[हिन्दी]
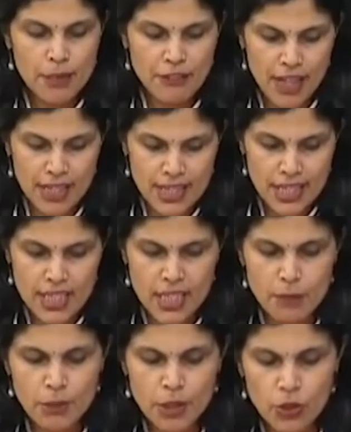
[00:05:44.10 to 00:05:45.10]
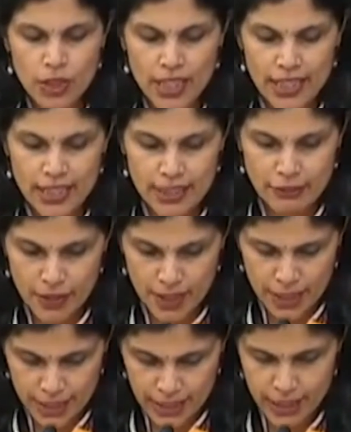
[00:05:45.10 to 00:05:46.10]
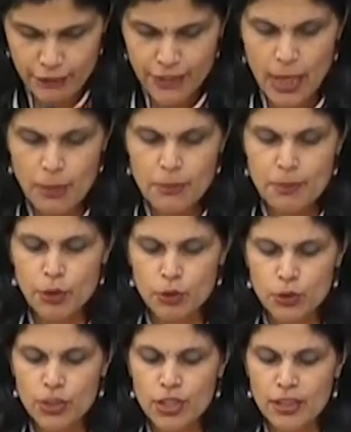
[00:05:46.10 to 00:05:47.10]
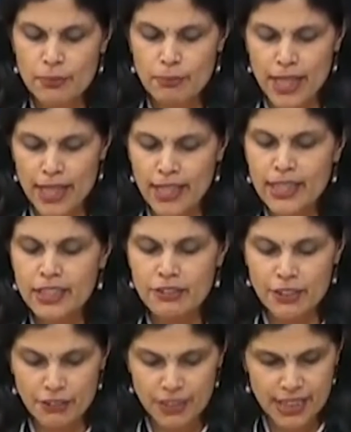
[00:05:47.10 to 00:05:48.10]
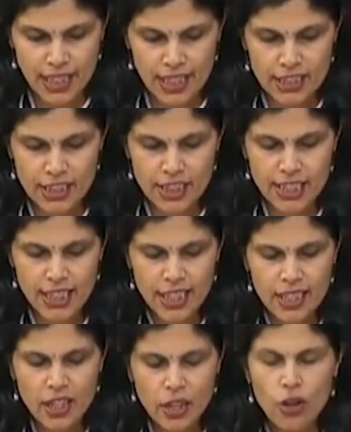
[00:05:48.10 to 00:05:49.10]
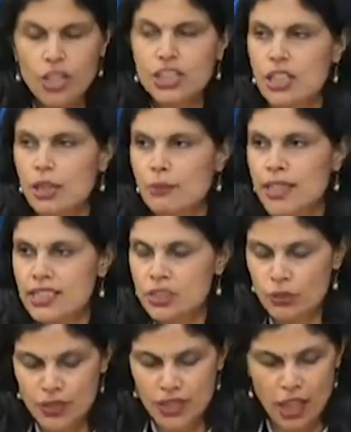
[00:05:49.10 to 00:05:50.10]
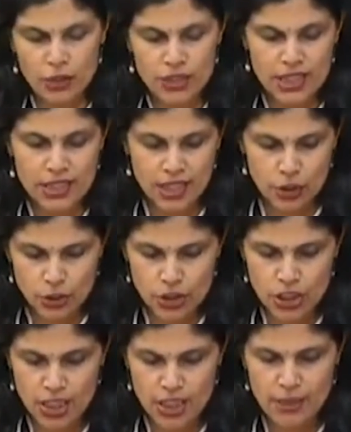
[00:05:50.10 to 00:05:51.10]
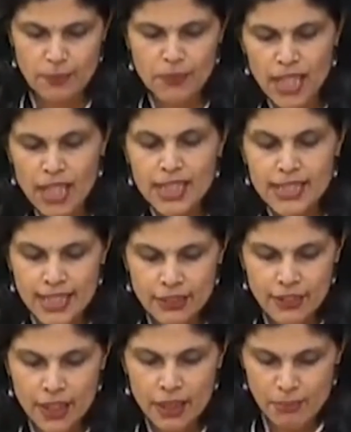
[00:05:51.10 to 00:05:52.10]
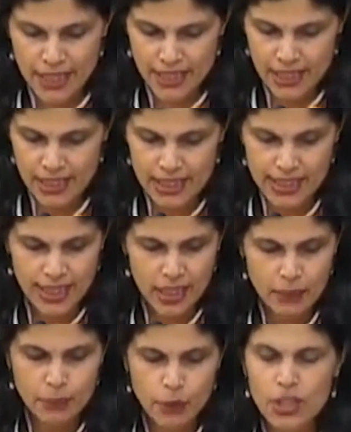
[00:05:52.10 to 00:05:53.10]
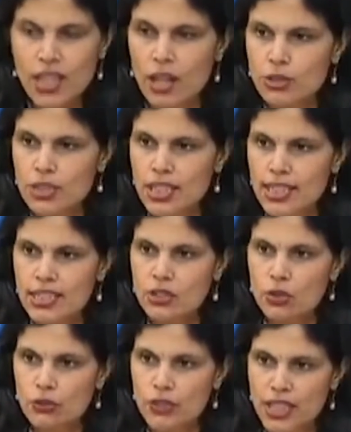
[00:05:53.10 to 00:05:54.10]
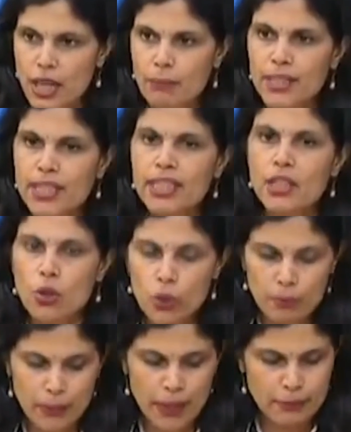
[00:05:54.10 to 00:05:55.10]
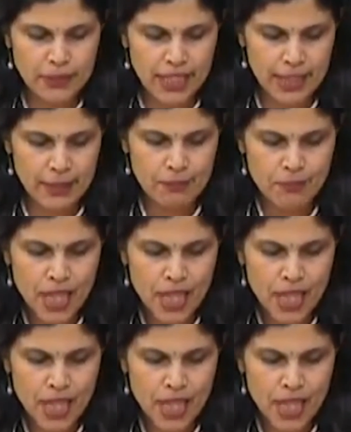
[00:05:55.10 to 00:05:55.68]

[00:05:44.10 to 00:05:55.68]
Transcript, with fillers: प्रवासी श्रमिकों के लिए रिलीफ कैंप्स में उन्होंने पाया कि व्यवस्था अच्छी है और श्रमिक सुविधाओं से संतुष्ट है टीवी मेडिकल चेकअप और काउंसलिंग की सुविधा भी उपलब्ध है